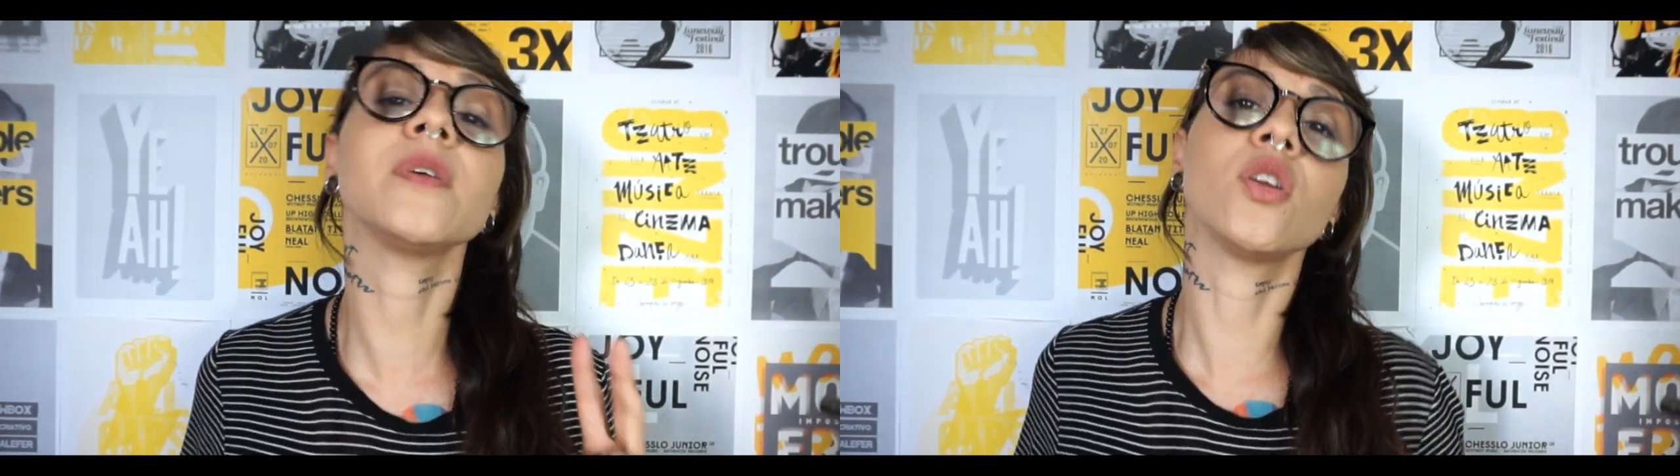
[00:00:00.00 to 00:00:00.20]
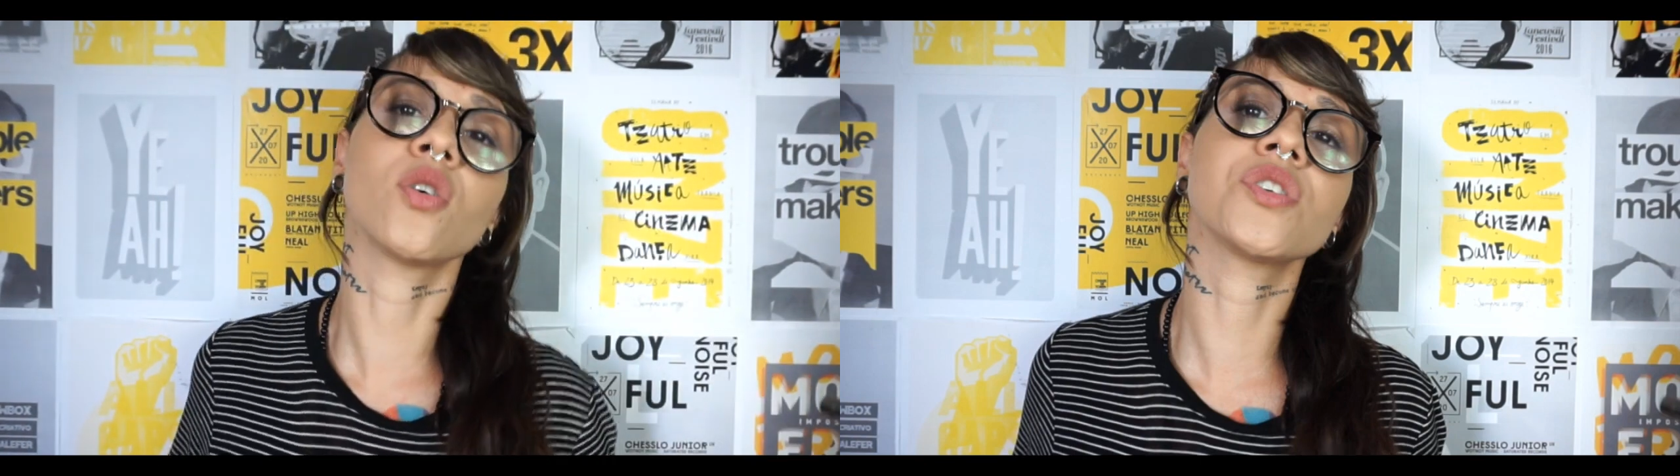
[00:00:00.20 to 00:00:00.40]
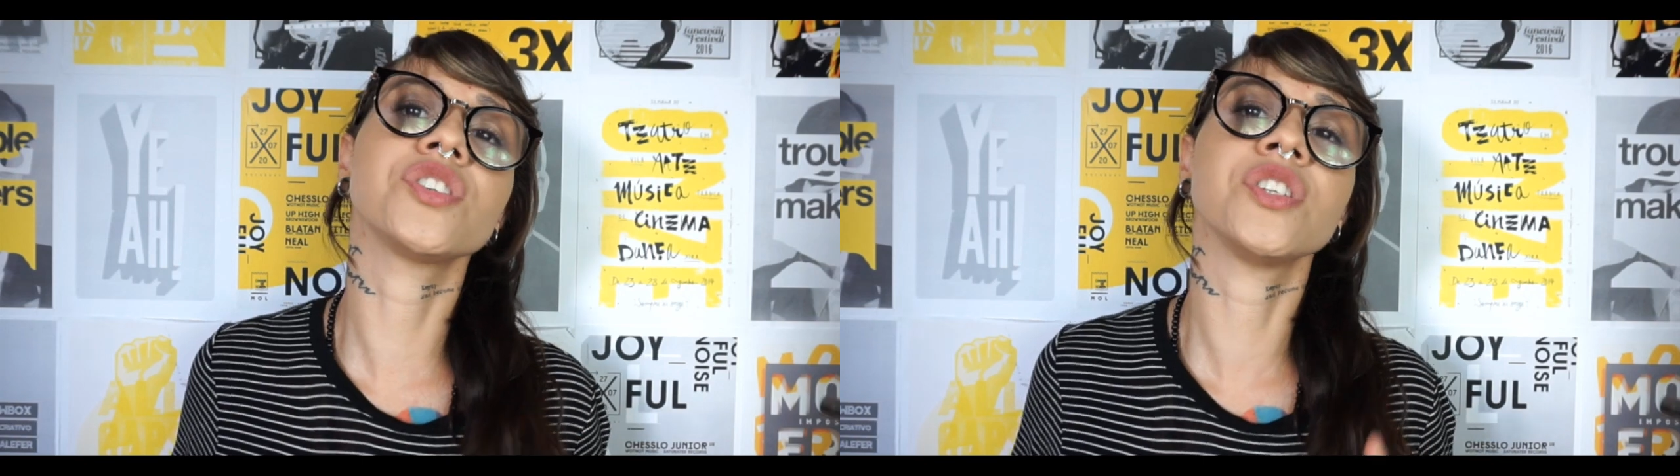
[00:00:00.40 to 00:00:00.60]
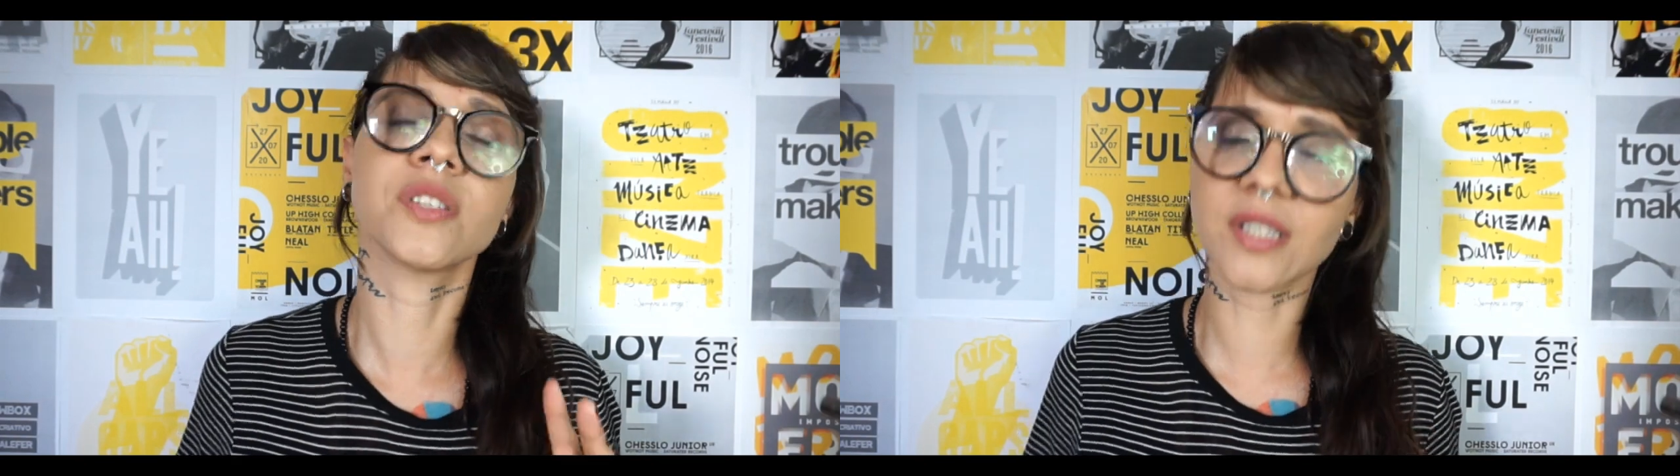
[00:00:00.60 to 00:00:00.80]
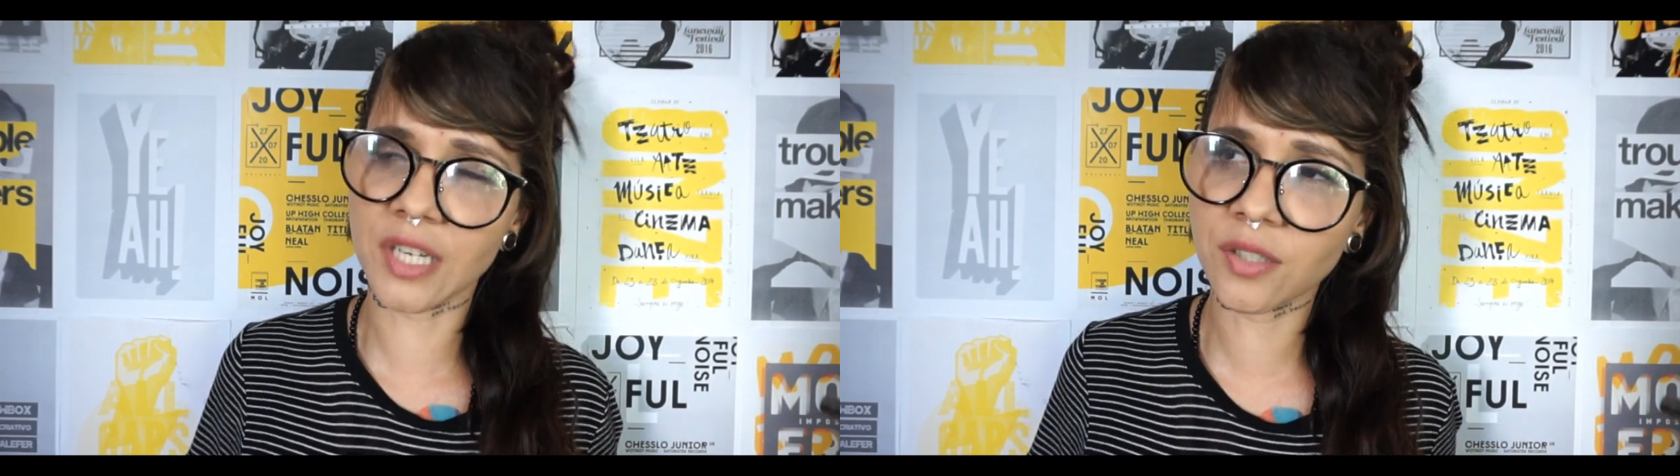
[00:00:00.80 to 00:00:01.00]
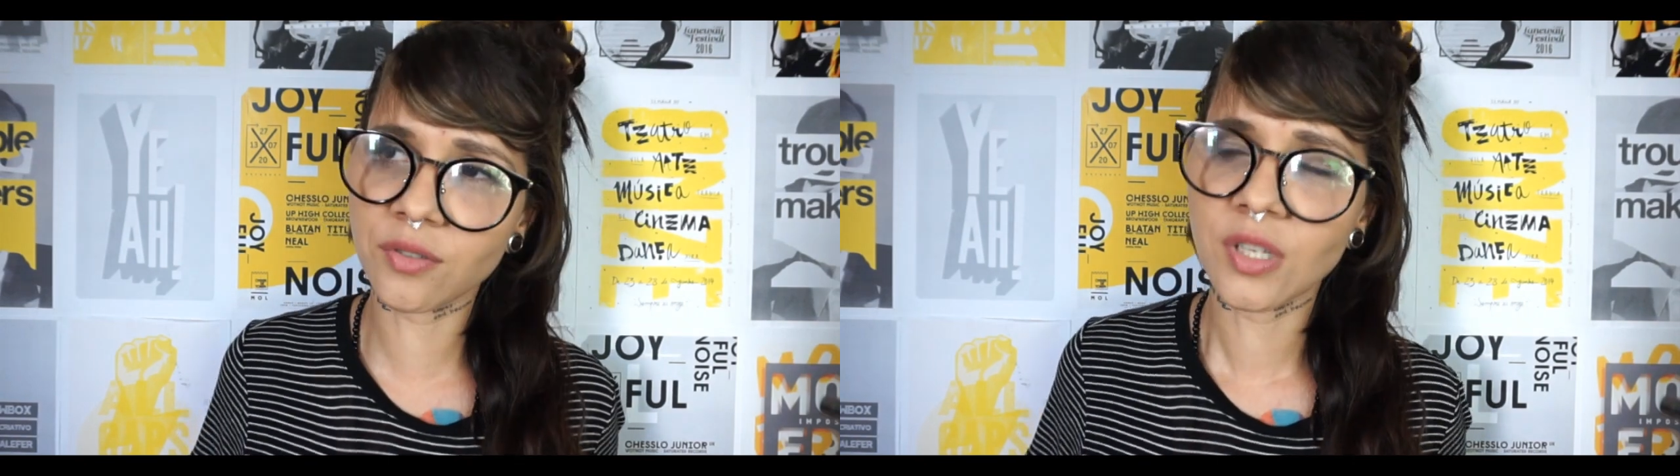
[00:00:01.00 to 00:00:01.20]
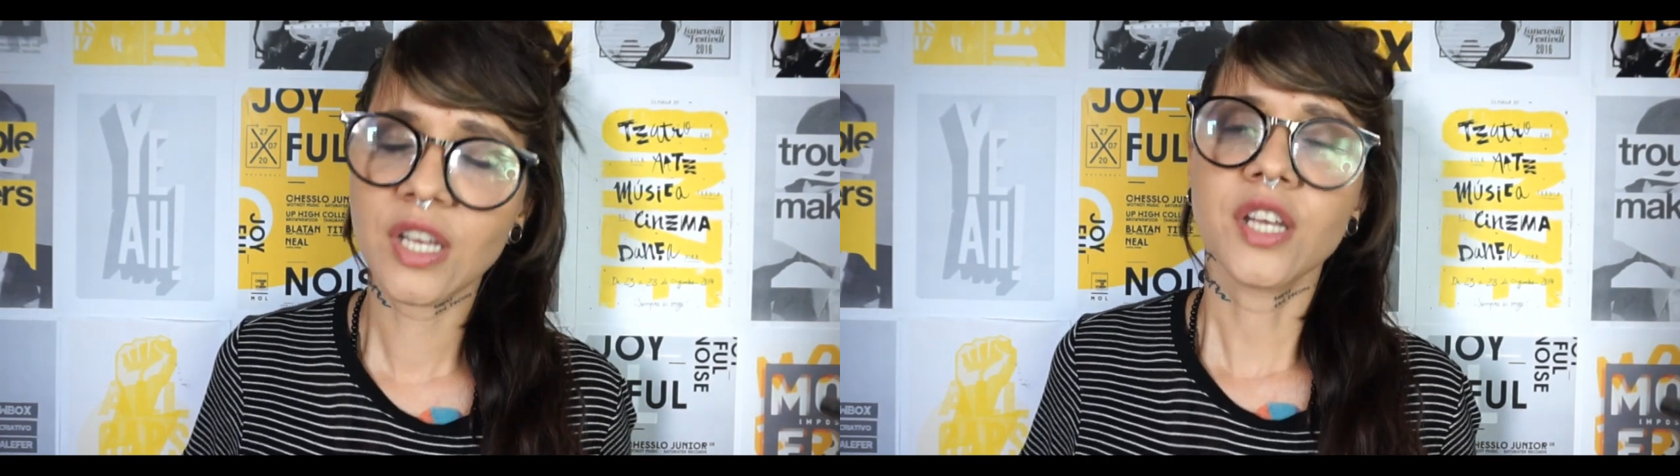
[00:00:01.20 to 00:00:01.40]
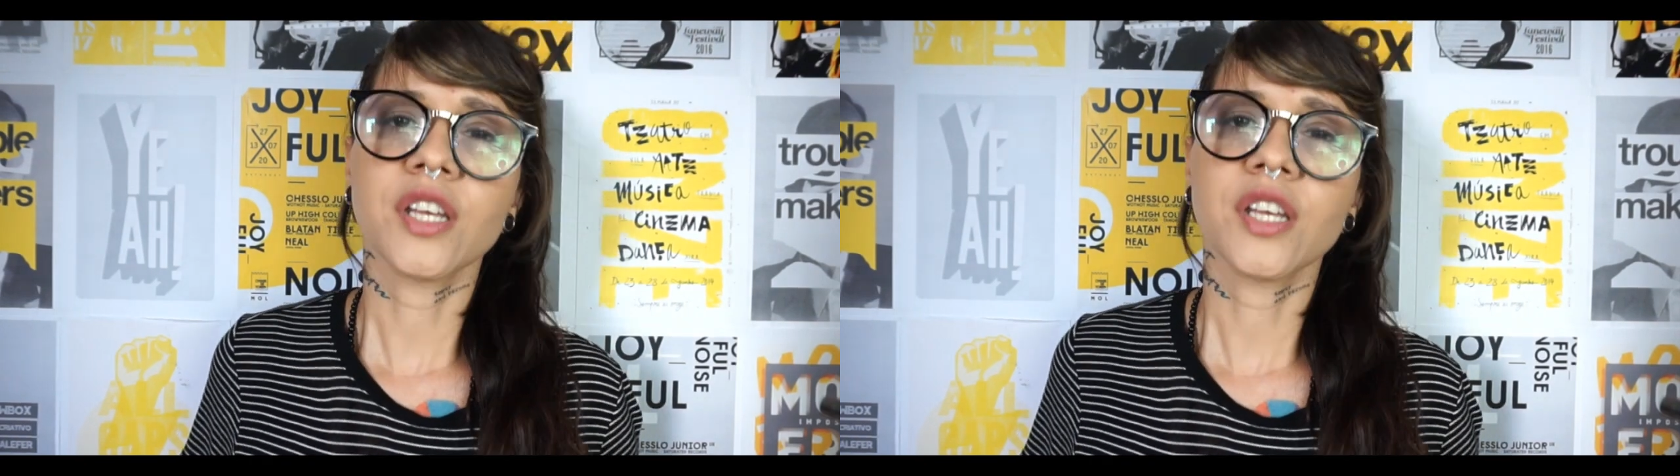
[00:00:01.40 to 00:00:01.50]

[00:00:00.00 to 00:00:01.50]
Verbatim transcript: milhões de inscritos